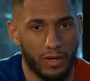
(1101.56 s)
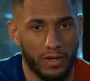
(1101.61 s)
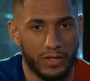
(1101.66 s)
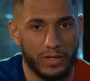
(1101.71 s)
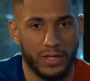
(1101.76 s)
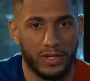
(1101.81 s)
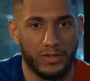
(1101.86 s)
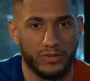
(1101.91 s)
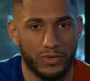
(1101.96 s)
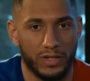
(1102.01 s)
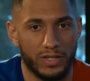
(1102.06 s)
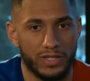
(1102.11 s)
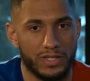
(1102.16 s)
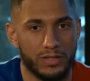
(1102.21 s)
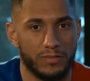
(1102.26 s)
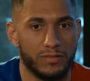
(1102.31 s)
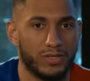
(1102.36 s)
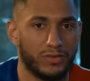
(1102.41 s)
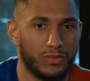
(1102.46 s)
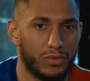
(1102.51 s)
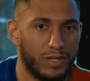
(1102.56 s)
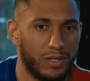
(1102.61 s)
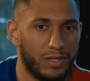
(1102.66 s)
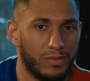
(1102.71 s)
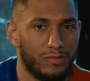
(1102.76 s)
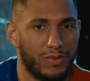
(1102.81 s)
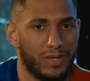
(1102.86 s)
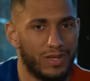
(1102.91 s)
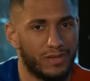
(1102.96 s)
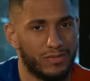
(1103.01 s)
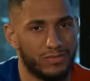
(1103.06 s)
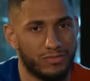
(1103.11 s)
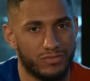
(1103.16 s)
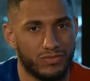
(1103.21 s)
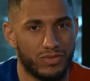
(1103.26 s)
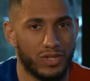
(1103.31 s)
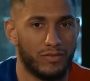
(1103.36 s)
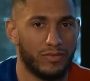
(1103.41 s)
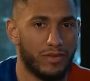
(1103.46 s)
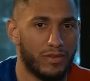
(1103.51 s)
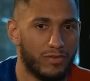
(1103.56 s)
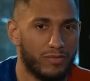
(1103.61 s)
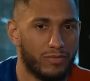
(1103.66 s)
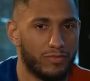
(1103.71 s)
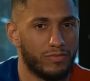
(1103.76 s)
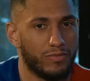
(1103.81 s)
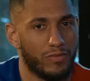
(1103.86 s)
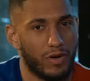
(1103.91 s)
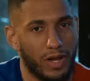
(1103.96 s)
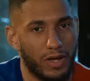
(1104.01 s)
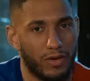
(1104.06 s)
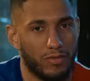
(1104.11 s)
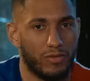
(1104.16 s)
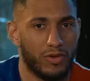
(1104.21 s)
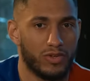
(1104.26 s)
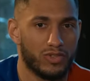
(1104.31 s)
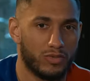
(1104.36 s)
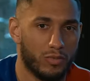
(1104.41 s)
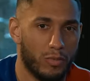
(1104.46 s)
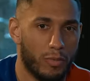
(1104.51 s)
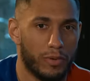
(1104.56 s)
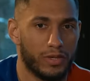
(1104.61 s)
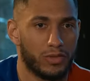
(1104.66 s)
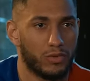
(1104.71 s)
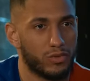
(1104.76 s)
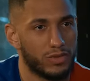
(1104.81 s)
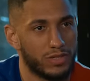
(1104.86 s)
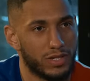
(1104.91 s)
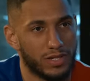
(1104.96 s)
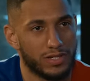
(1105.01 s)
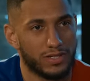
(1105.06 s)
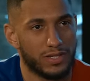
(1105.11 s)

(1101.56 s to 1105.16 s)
Et tu as des journalistes qui me disent, oui, mais vous savez, voilà, en France, on ne peut pas trop dire